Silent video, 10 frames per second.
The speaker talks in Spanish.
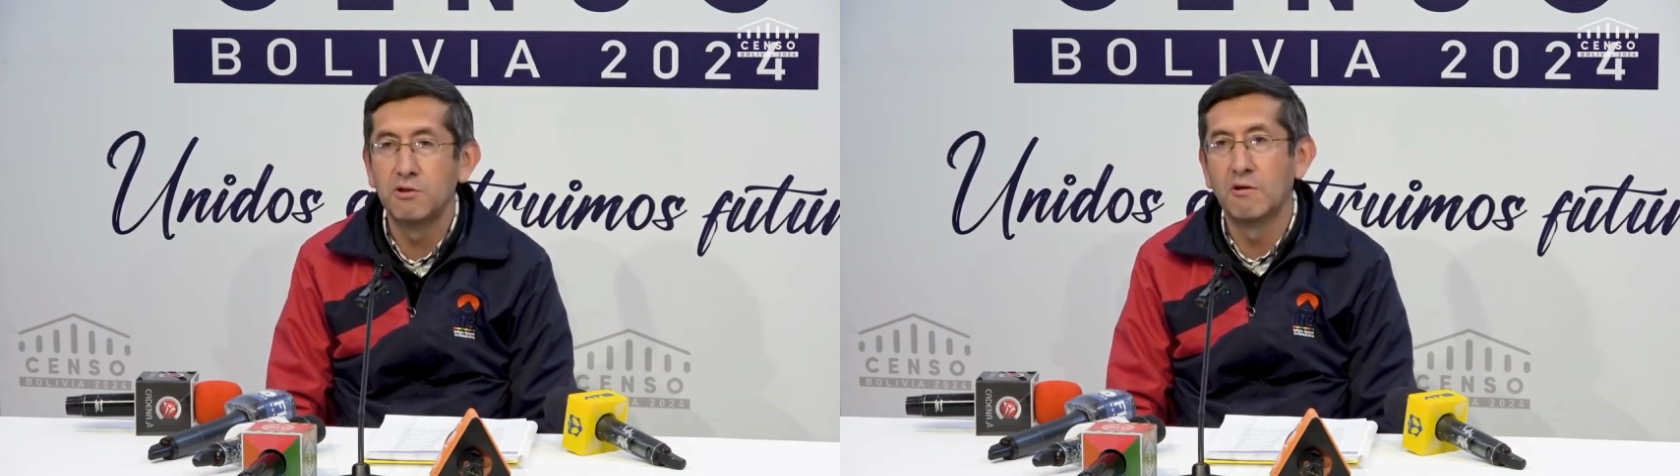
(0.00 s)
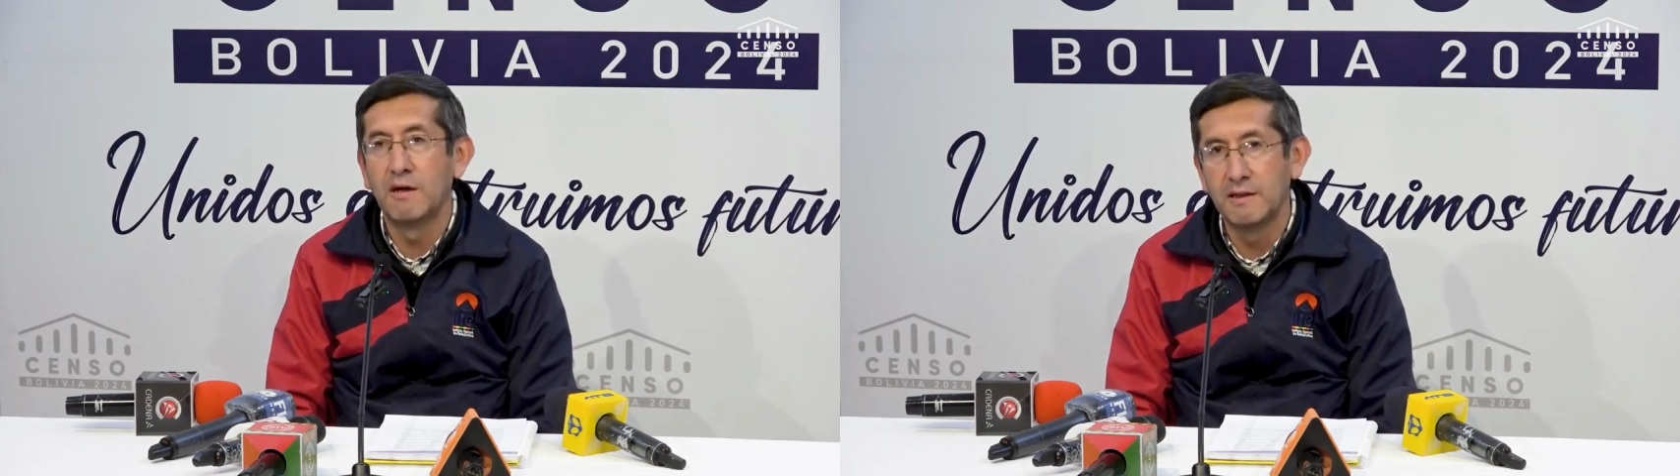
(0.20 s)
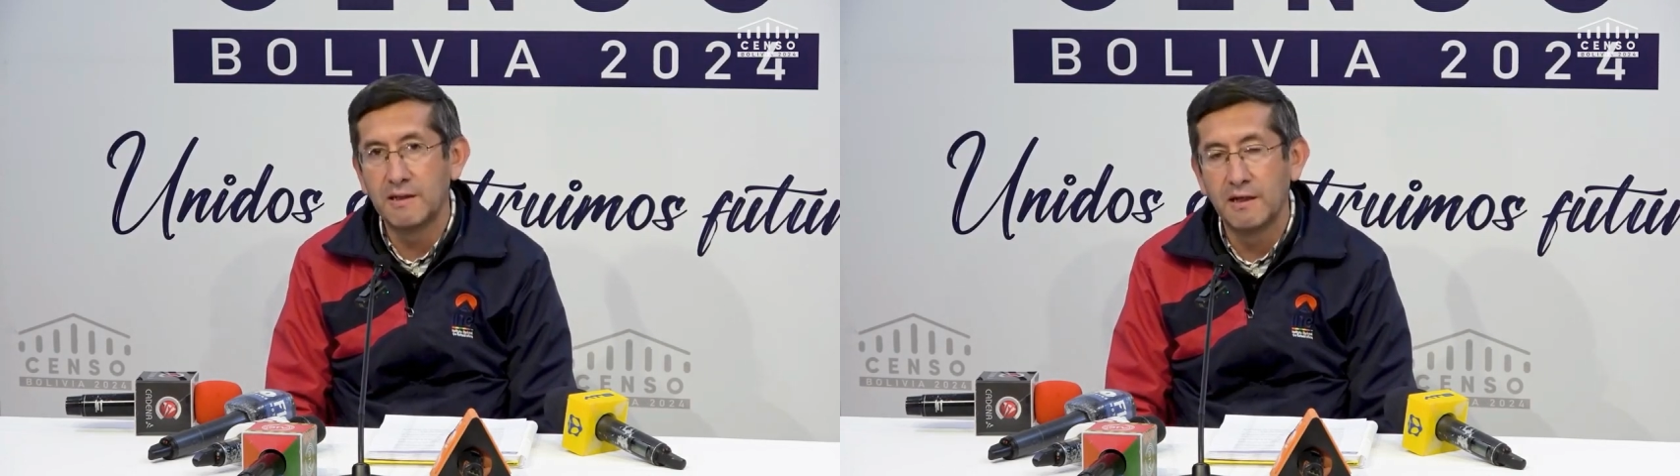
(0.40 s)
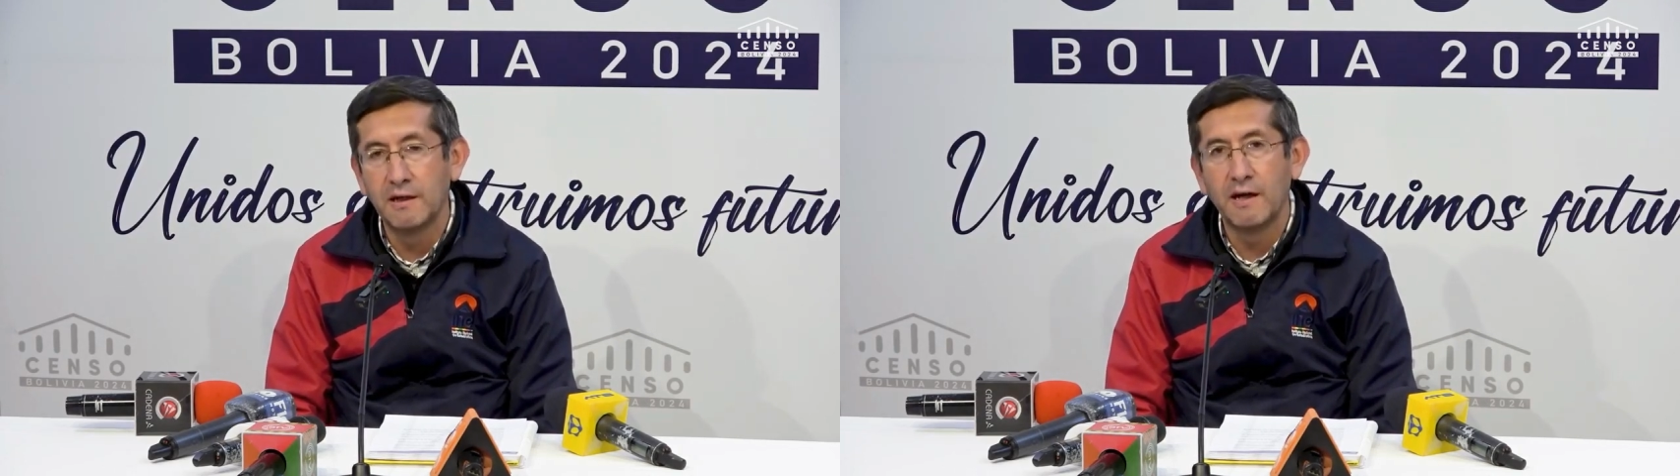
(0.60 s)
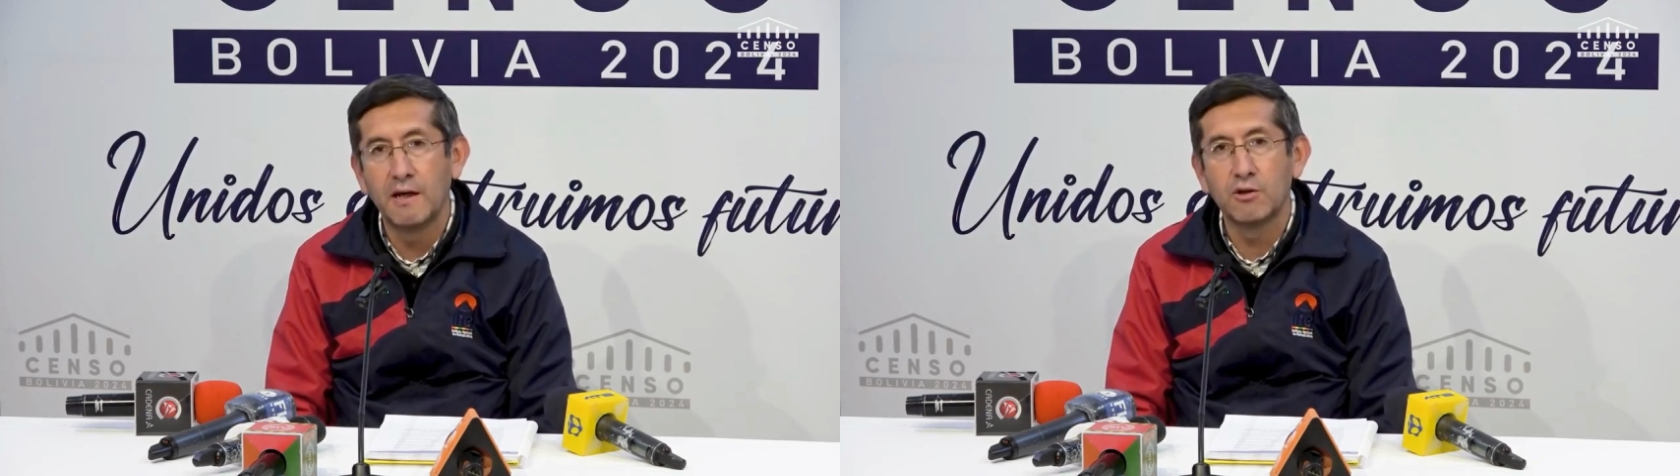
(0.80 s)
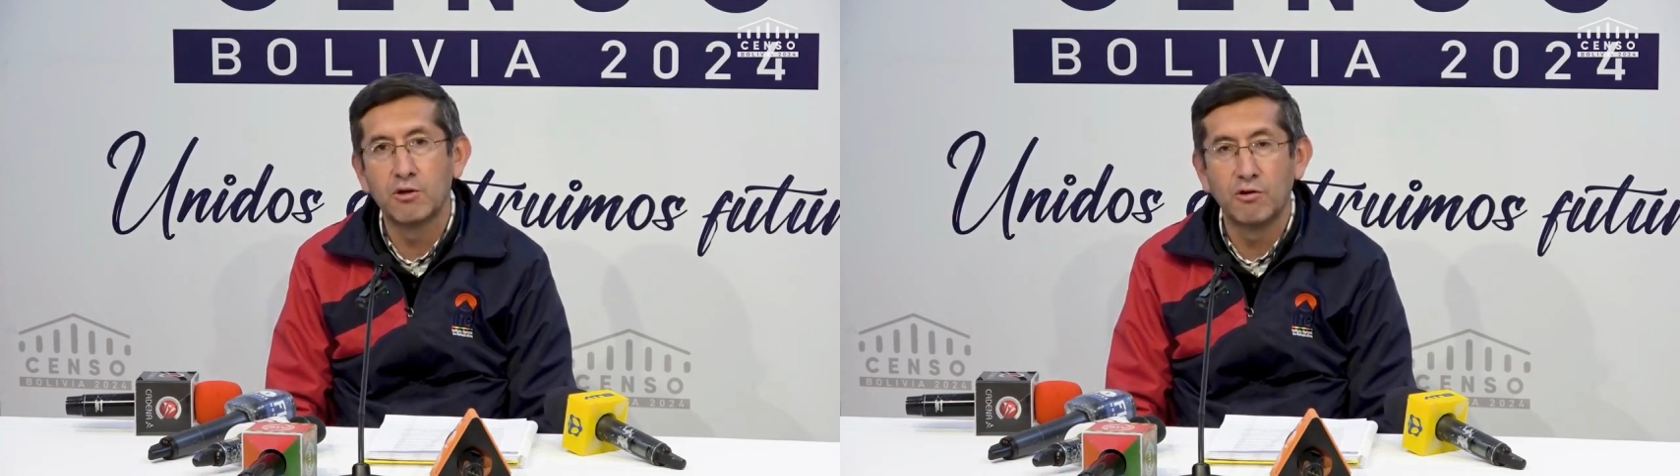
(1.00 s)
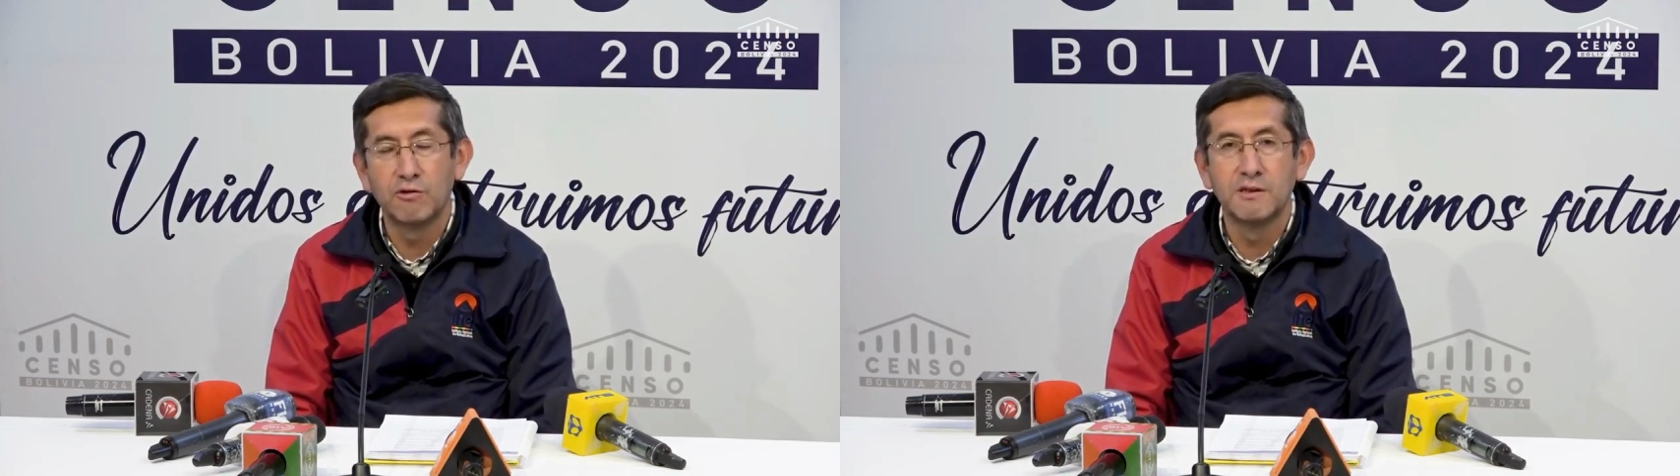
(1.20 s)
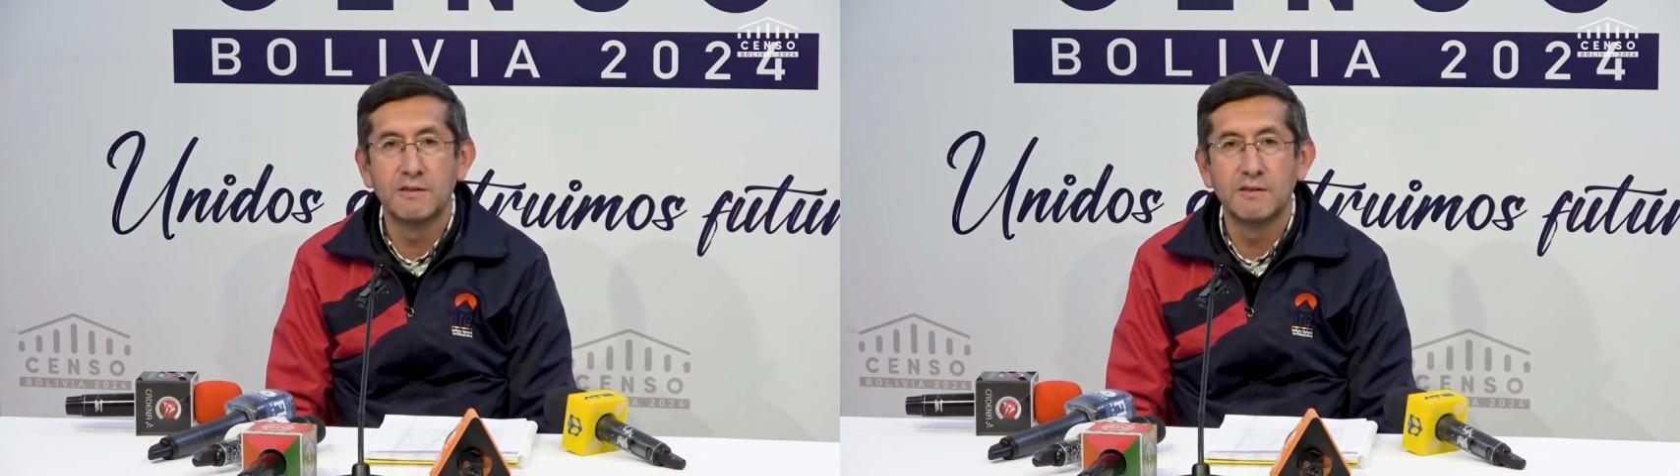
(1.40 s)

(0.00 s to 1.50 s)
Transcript: sino en general a todos los